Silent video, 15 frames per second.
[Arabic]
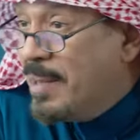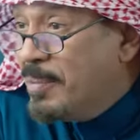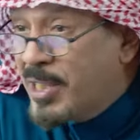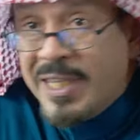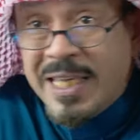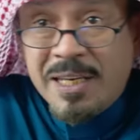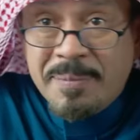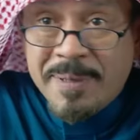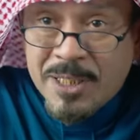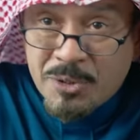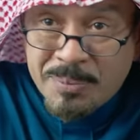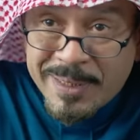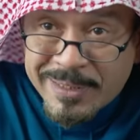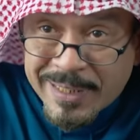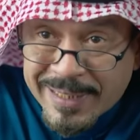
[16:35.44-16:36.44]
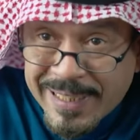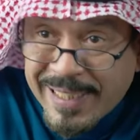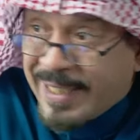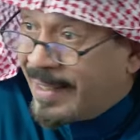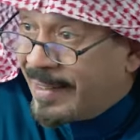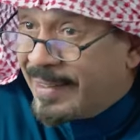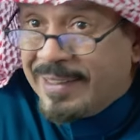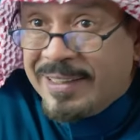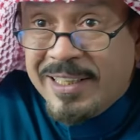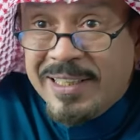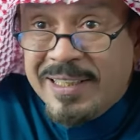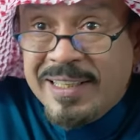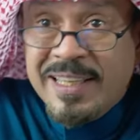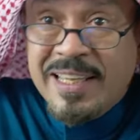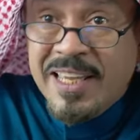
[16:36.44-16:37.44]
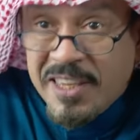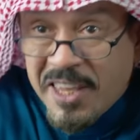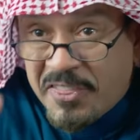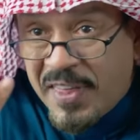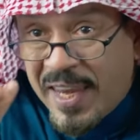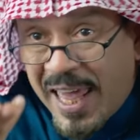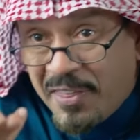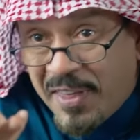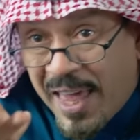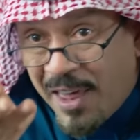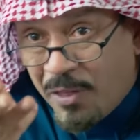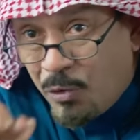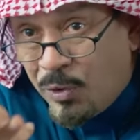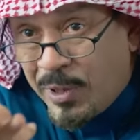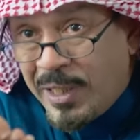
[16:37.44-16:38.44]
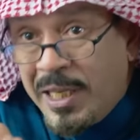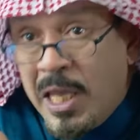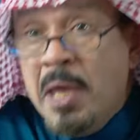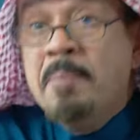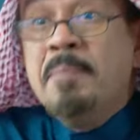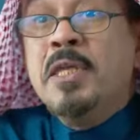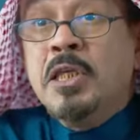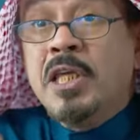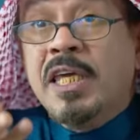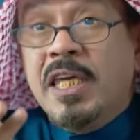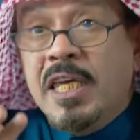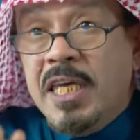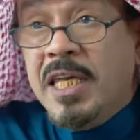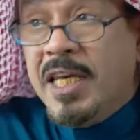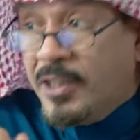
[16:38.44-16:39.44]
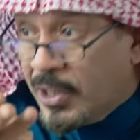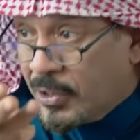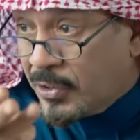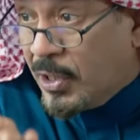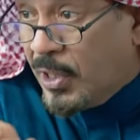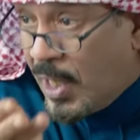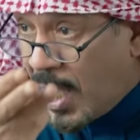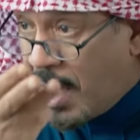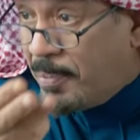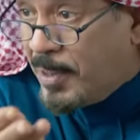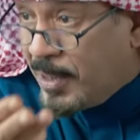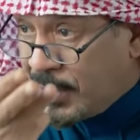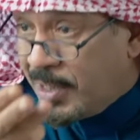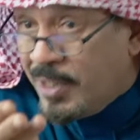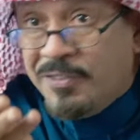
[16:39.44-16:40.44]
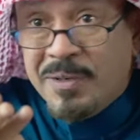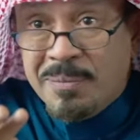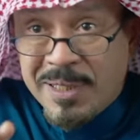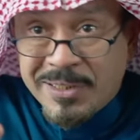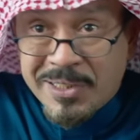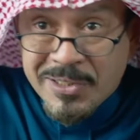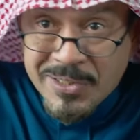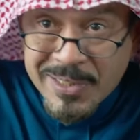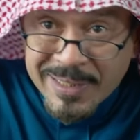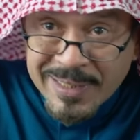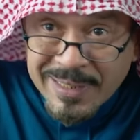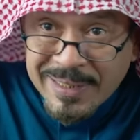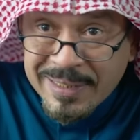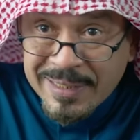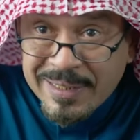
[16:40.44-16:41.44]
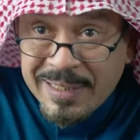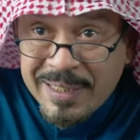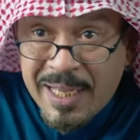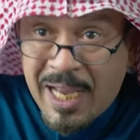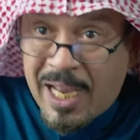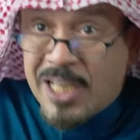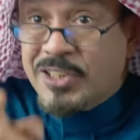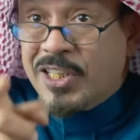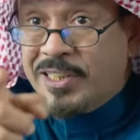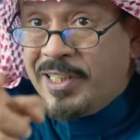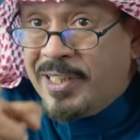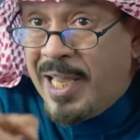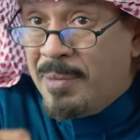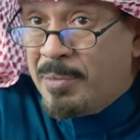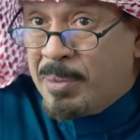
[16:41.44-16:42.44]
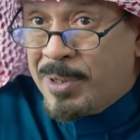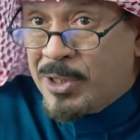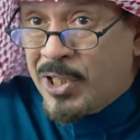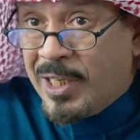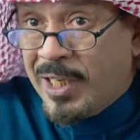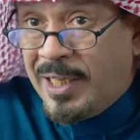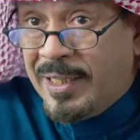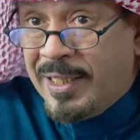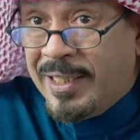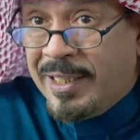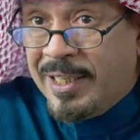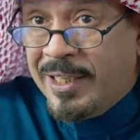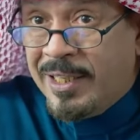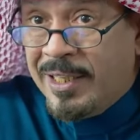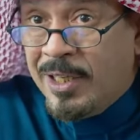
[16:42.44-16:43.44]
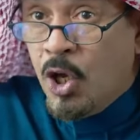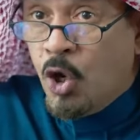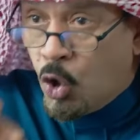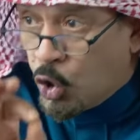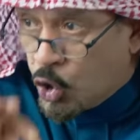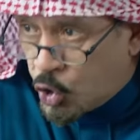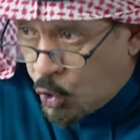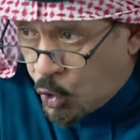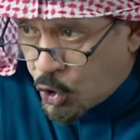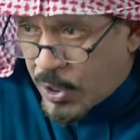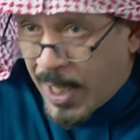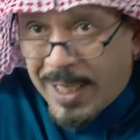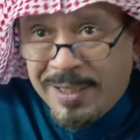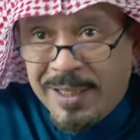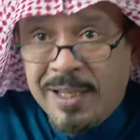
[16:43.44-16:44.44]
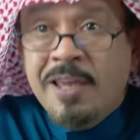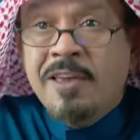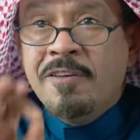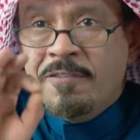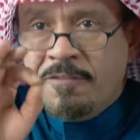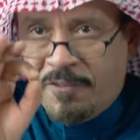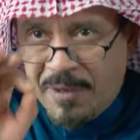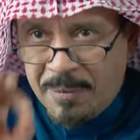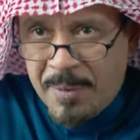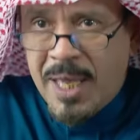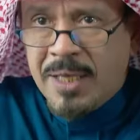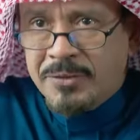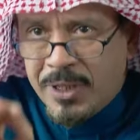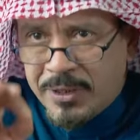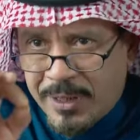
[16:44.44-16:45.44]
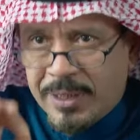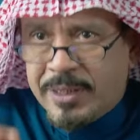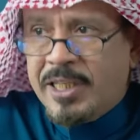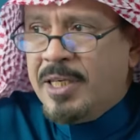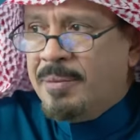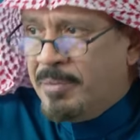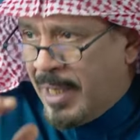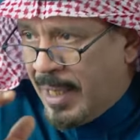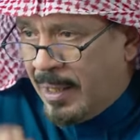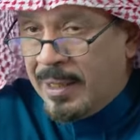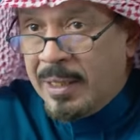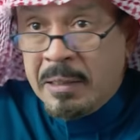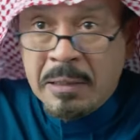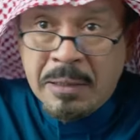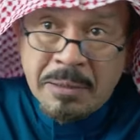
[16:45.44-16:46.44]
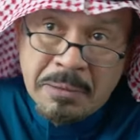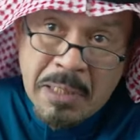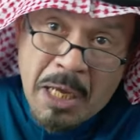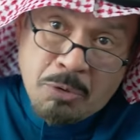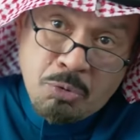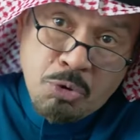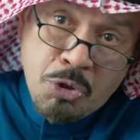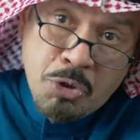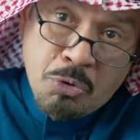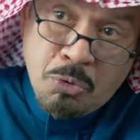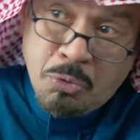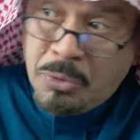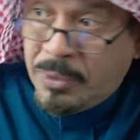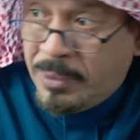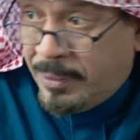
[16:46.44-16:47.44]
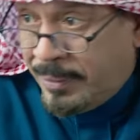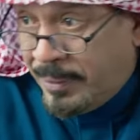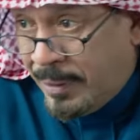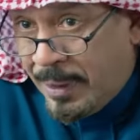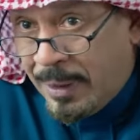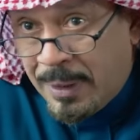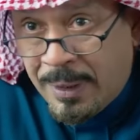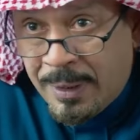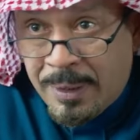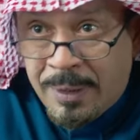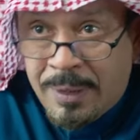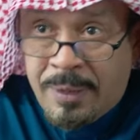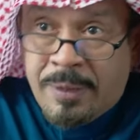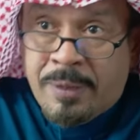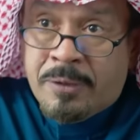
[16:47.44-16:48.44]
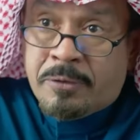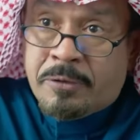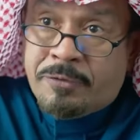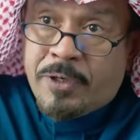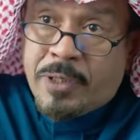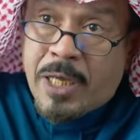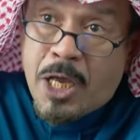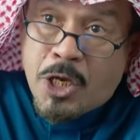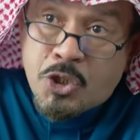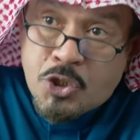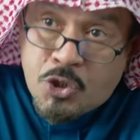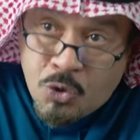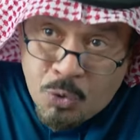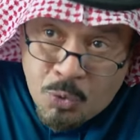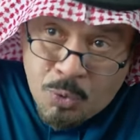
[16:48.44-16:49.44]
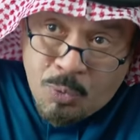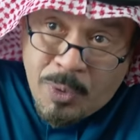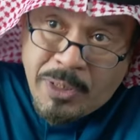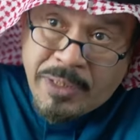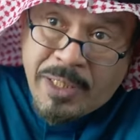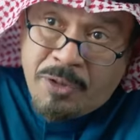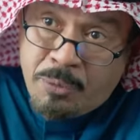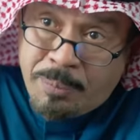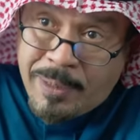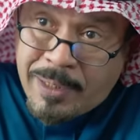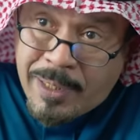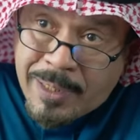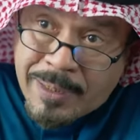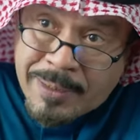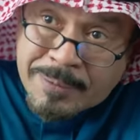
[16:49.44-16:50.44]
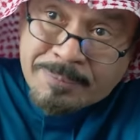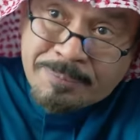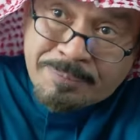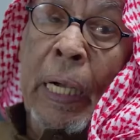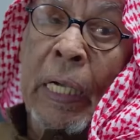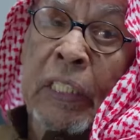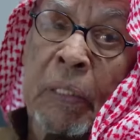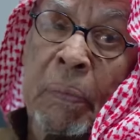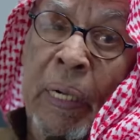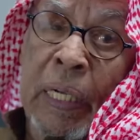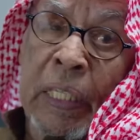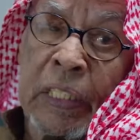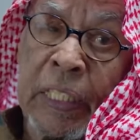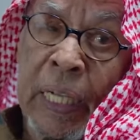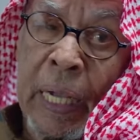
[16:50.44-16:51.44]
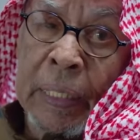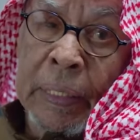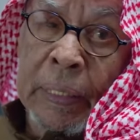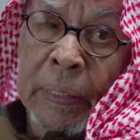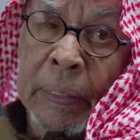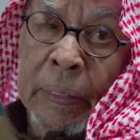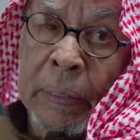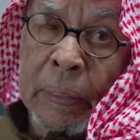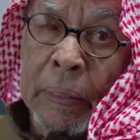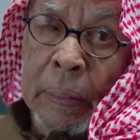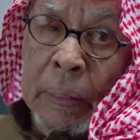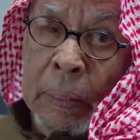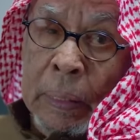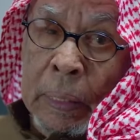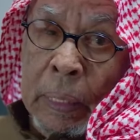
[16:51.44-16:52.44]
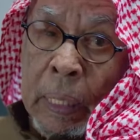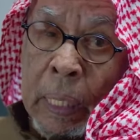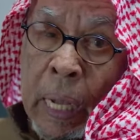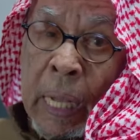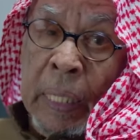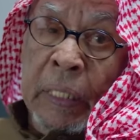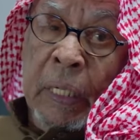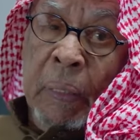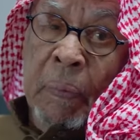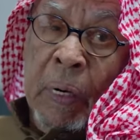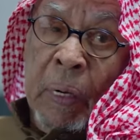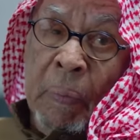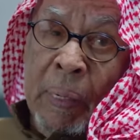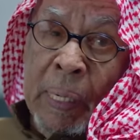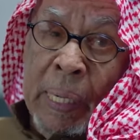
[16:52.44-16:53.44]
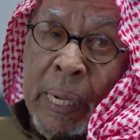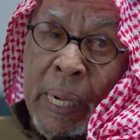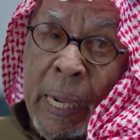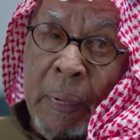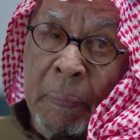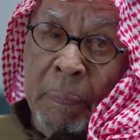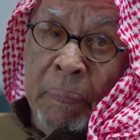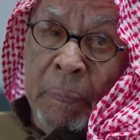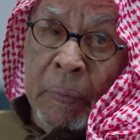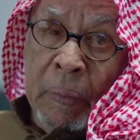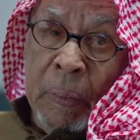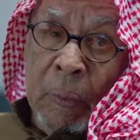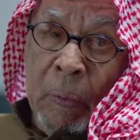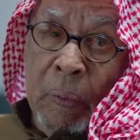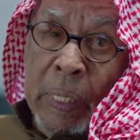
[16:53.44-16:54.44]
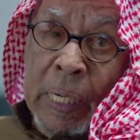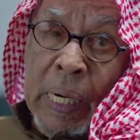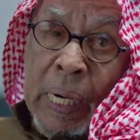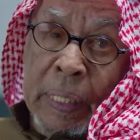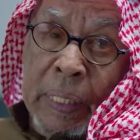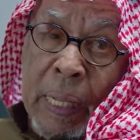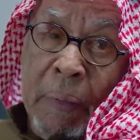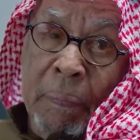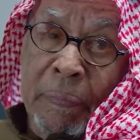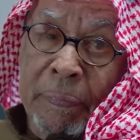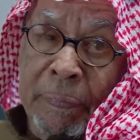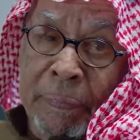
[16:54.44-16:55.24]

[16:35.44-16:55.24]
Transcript: اللي مستغربه يا جماعة الخير أن الثلاثة هذولي من خيرة الطلاب عندي في المدرسة خاصة عامر ما شاء الله عليه خصوصا في مادة الكيمياء لكن وش تقول؟ رفقاء السوء والعياذ بالله اسمع يا أستاذ أنتم لكم اللحم وللعظام